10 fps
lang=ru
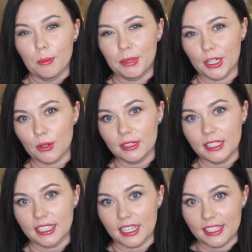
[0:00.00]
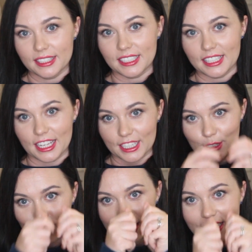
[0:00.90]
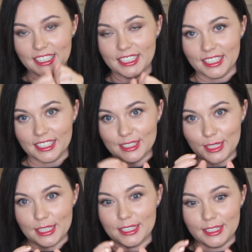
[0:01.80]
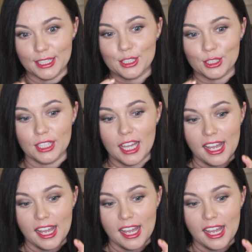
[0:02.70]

природный кондиционер, который их, знаете, держит